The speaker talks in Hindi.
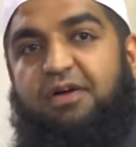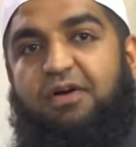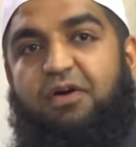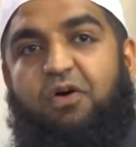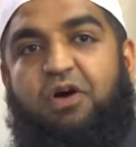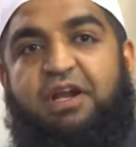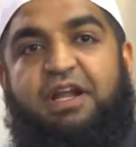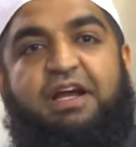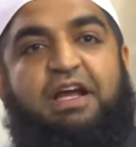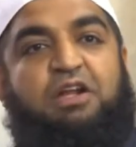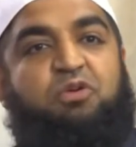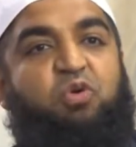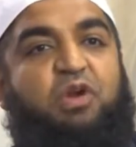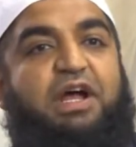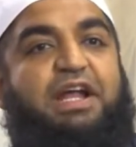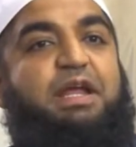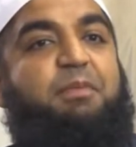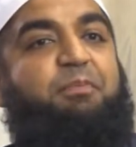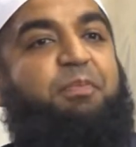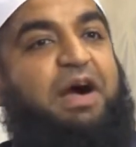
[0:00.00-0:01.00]
और अगर
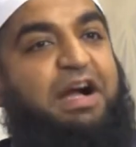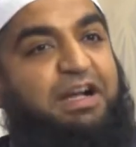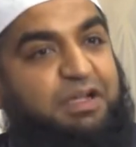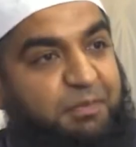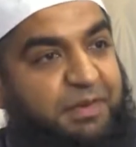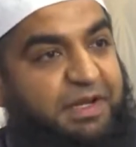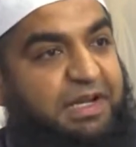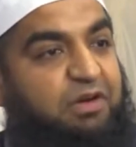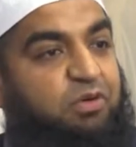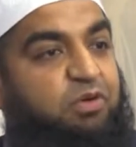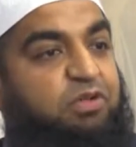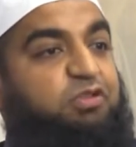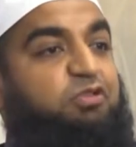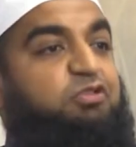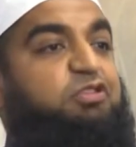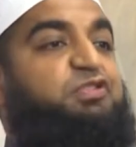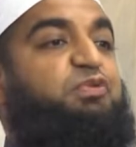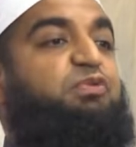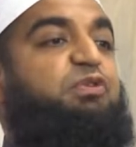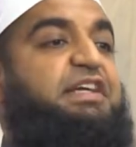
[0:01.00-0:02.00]
कुरान पाक में ना हो तो
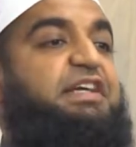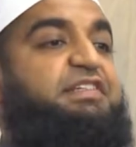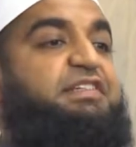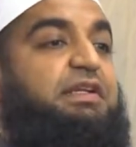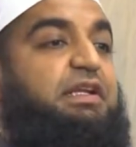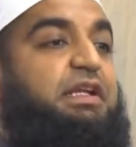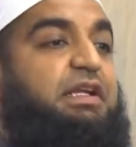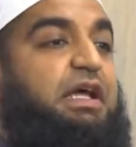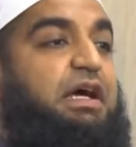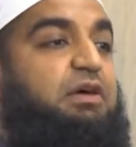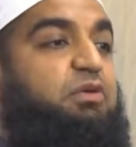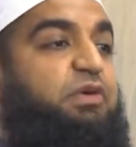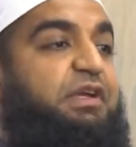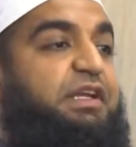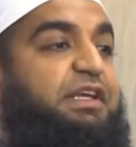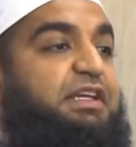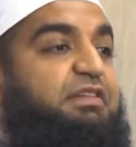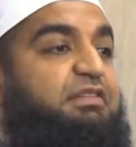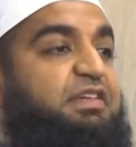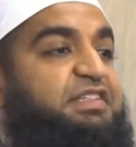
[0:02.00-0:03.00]
रसूलुल्लाह सल्लल्लाहु
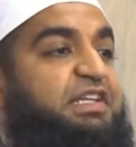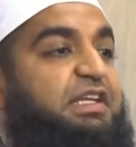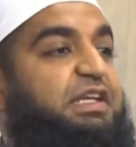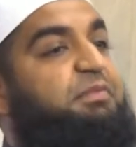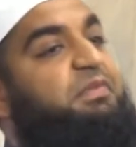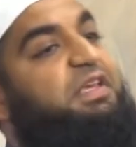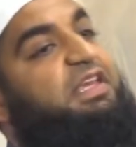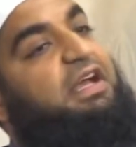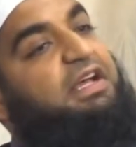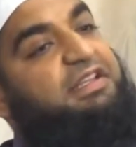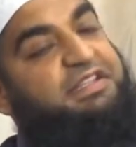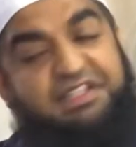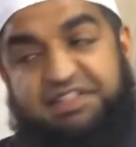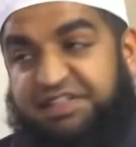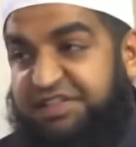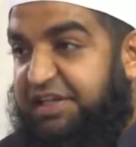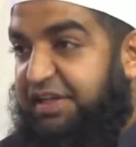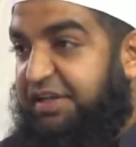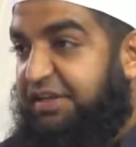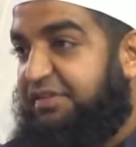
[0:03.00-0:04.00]
अलैहि वसल्लम की
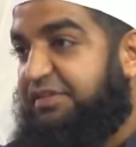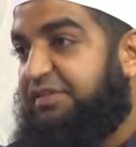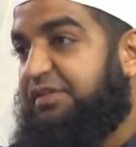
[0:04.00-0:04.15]
हदीस से